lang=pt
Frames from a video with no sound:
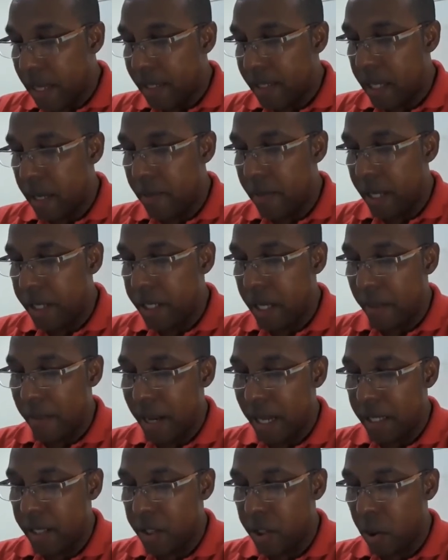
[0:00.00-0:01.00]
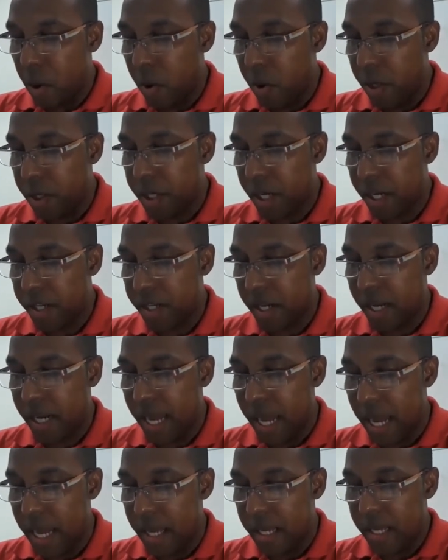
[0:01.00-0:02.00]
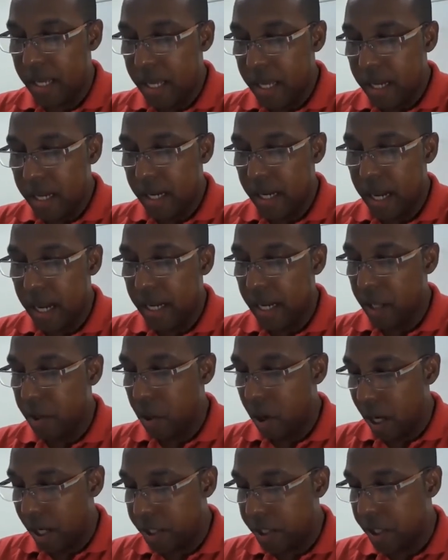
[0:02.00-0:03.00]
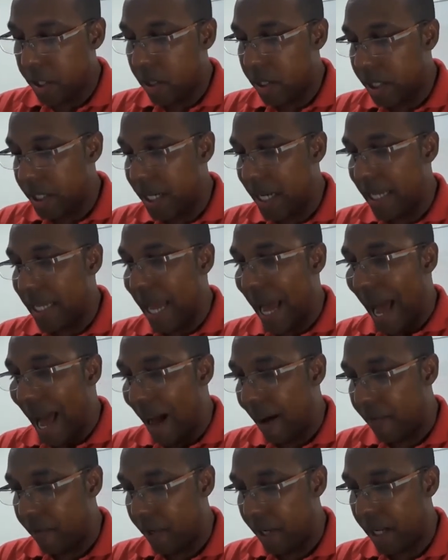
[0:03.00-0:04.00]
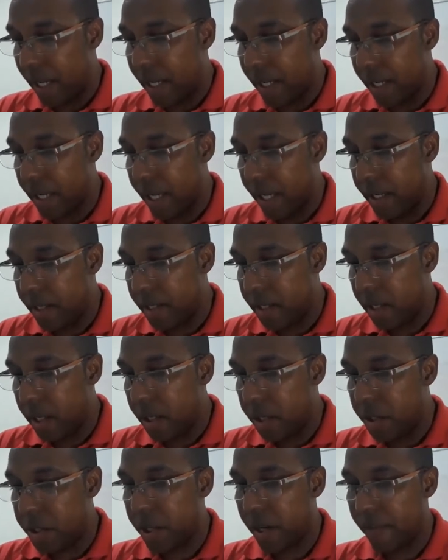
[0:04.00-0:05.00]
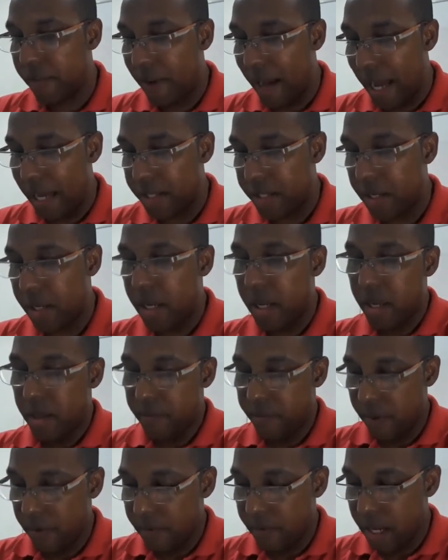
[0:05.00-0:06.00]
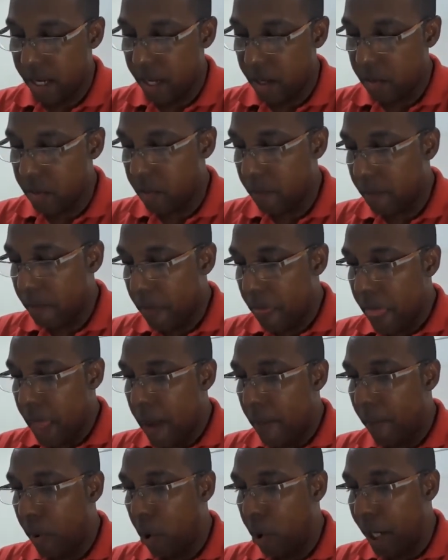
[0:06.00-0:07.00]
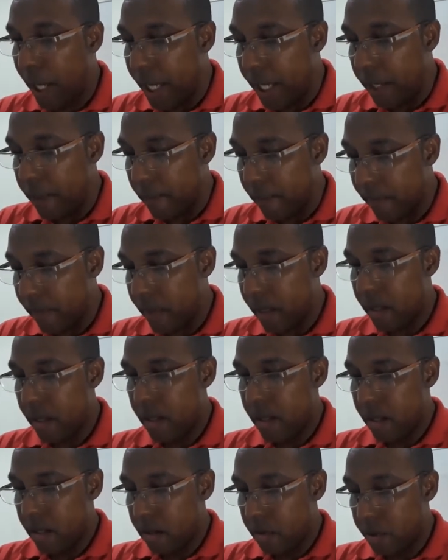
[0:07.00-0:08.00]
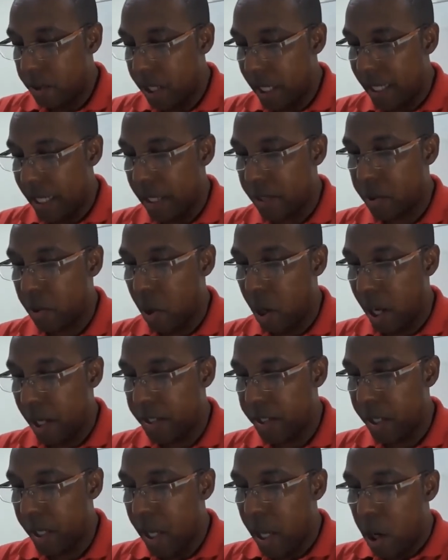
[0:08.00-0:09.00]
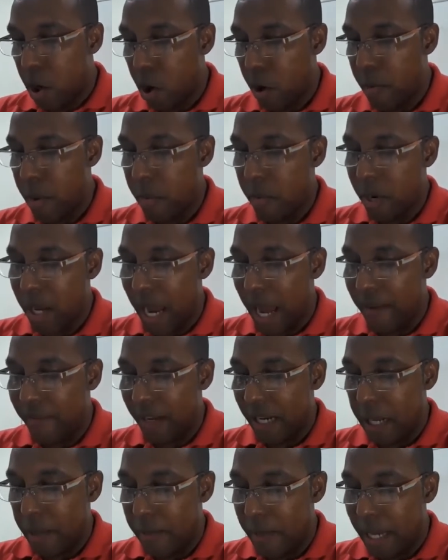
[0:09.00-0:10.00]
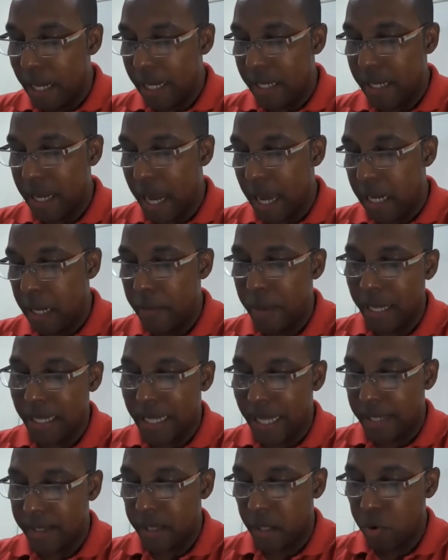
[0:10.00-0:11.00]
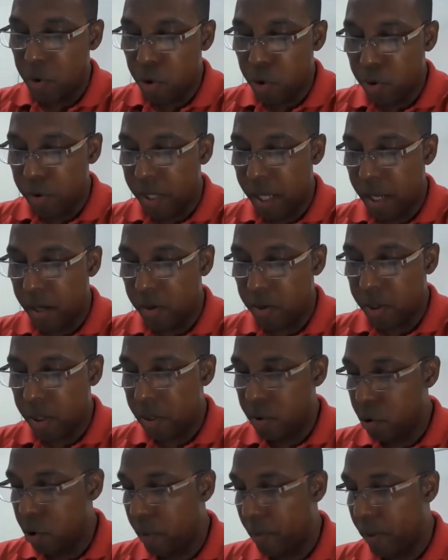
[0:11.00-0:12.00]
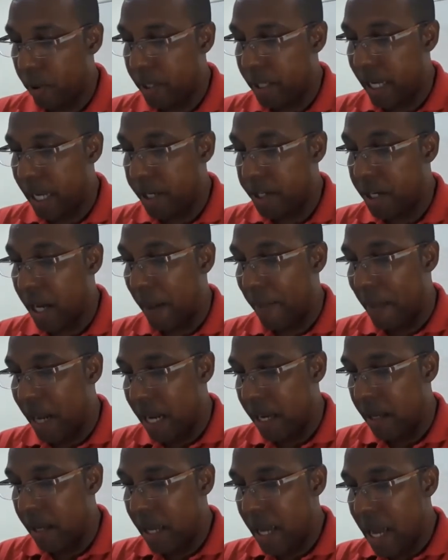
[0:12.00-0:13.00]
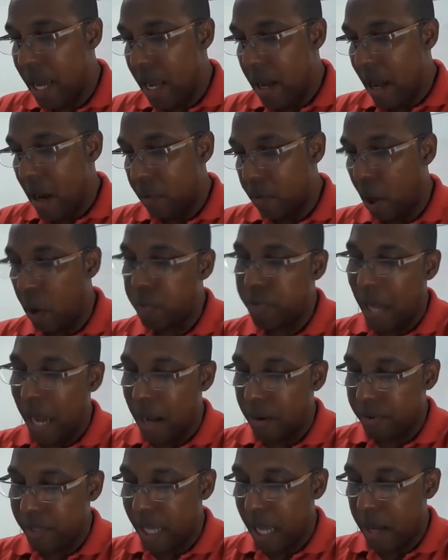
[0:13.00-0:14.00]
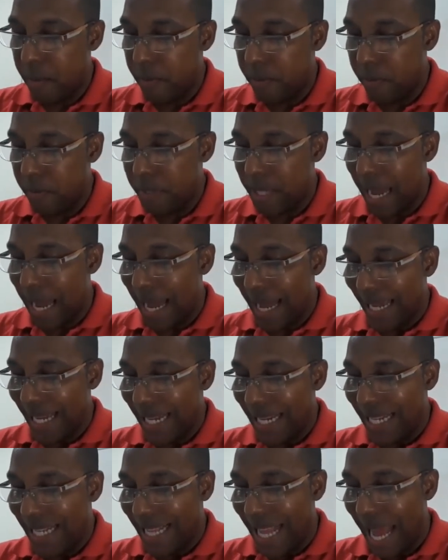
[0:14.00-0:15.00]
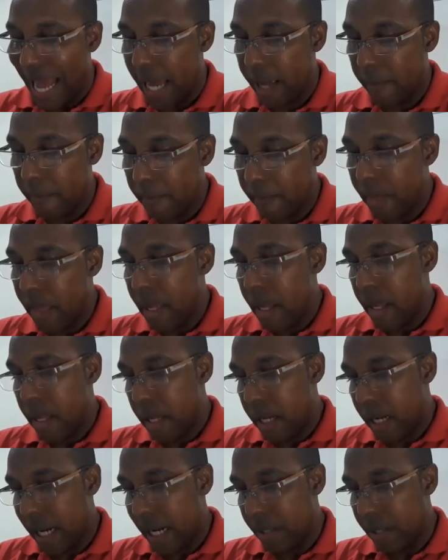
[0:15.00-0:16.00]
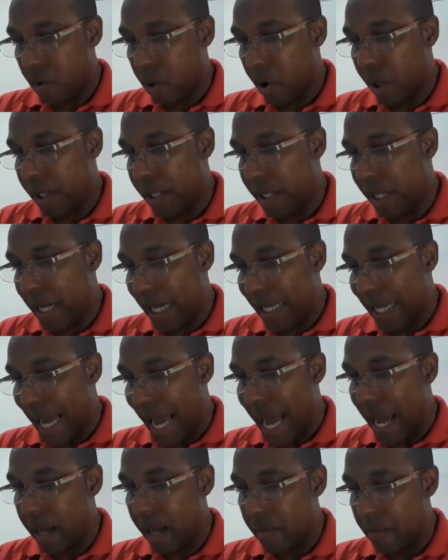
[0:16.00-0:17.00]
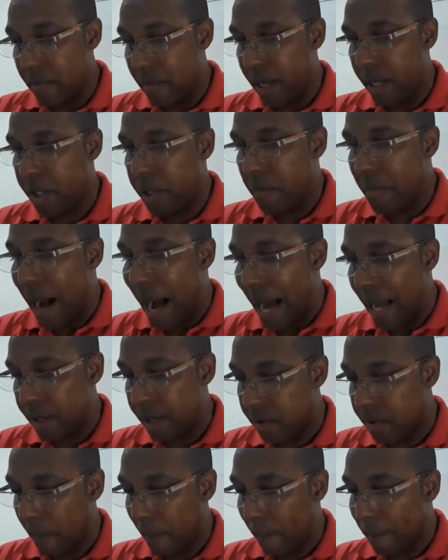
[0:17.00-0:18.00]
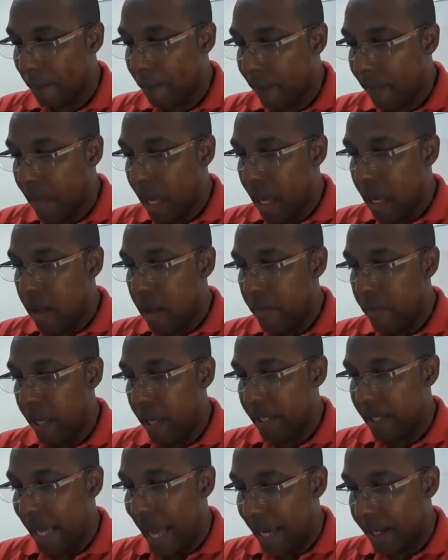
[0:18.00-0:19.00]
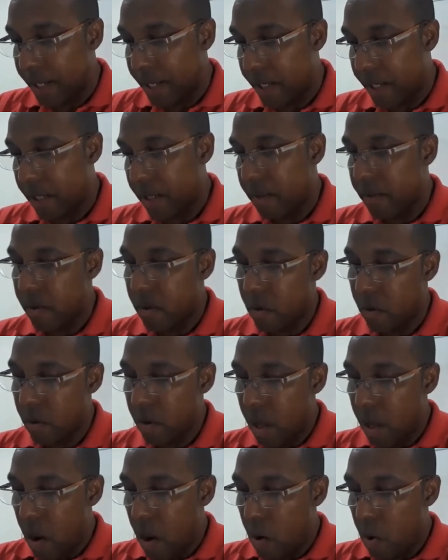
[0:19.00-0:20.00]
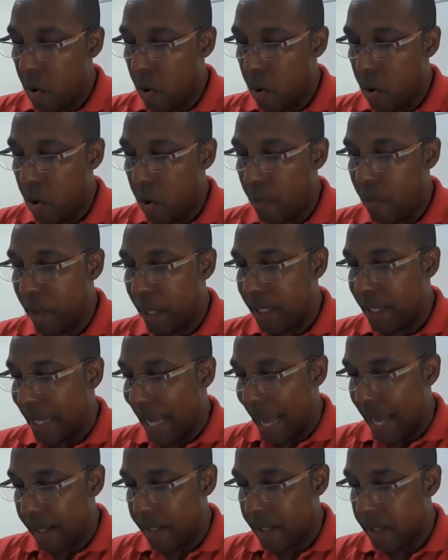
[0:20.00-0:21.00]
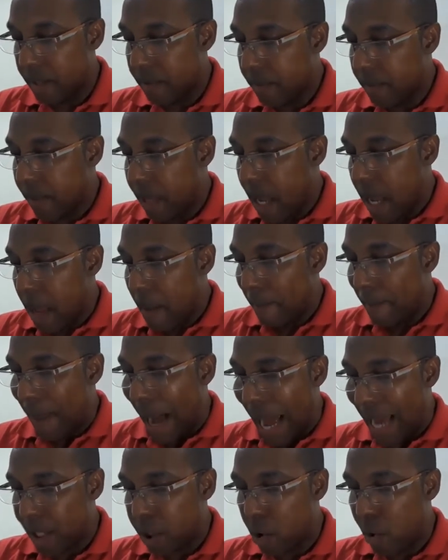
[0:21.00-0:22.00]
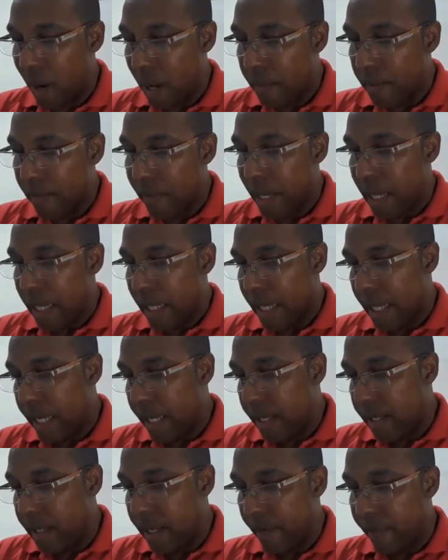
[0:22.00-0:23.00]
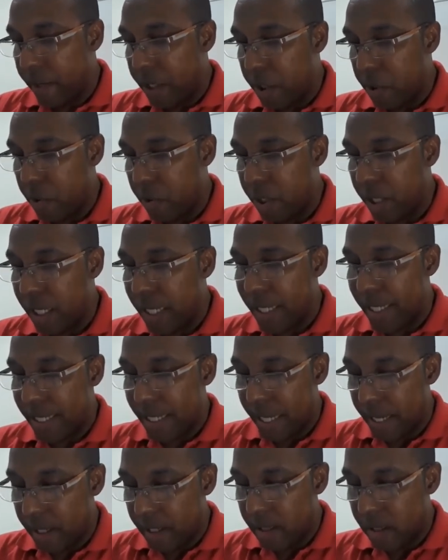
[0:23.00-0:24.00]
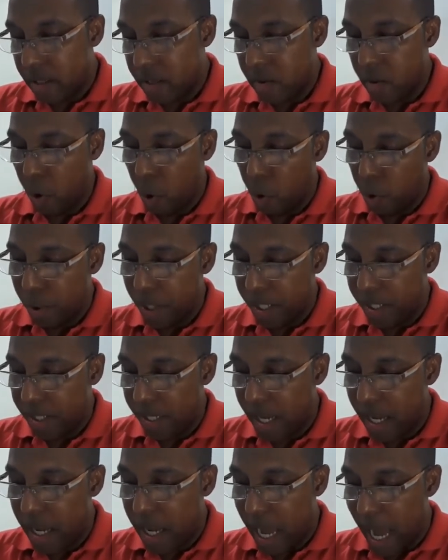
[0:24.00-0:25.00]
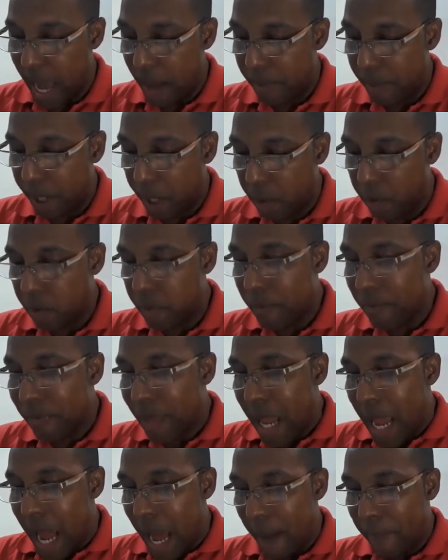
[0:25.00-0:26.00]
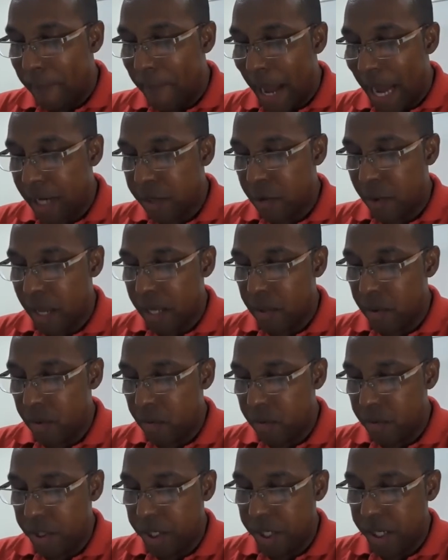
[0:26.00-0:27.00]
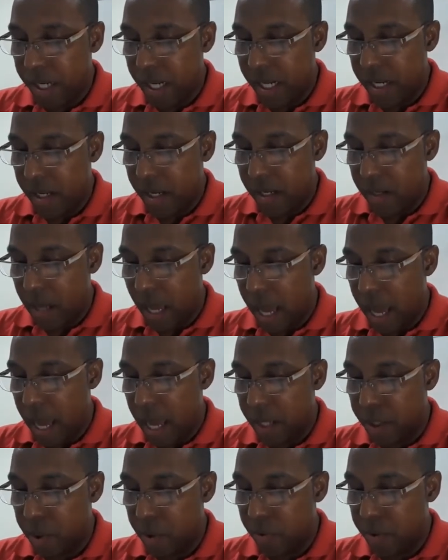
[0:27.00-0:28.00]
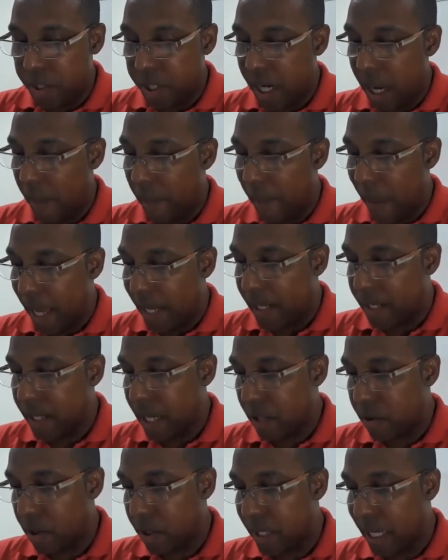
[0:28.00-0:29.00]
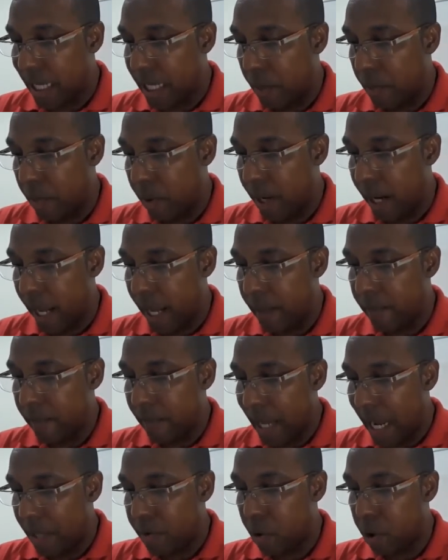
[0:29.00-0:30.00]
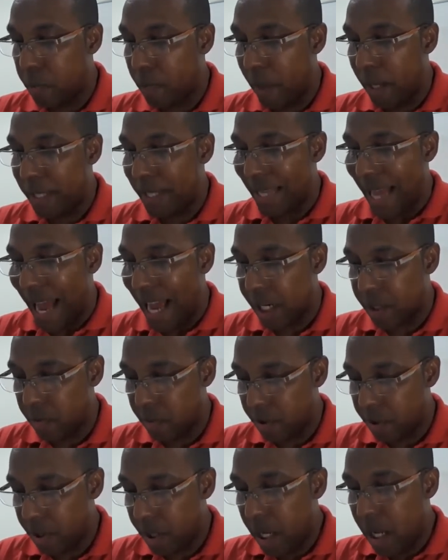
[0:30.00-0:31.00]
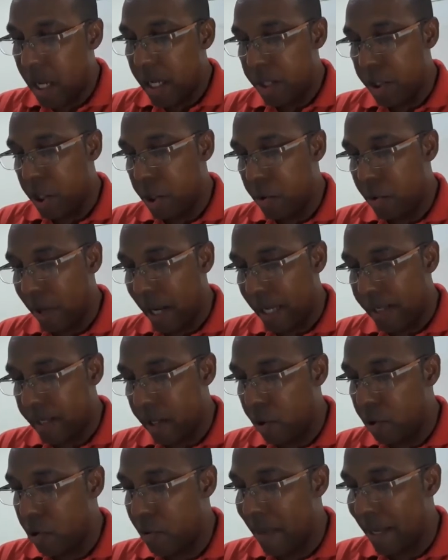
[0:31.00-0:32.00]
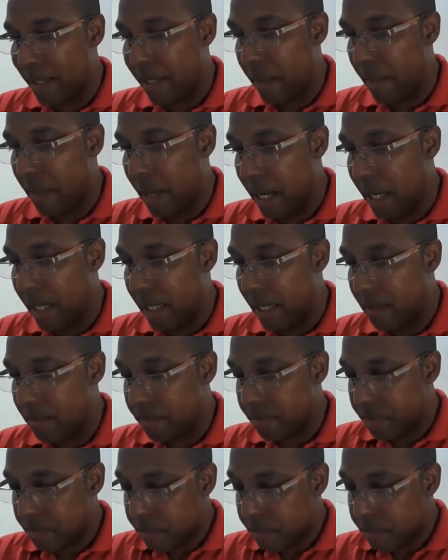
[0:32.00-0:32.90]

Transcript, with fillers: também chamado de Rosh Hashanah Leilanot, dia da árvore, 15 de Shevat, fevereiro, Purim, dia da sorte, comemorava a, libera, a libertação dos judeus do poder de Amã, ao, ao tempo da rainha Esther, 14 de Adar, mês de março, Pesach, ou Pesach, Páscoa, 15 a 21 de Nissan, ou Nisan, abril. A Páscoa era um dia, é, de um dia apenas, associada, porém, à dos pães asmos, de duração de uma semana.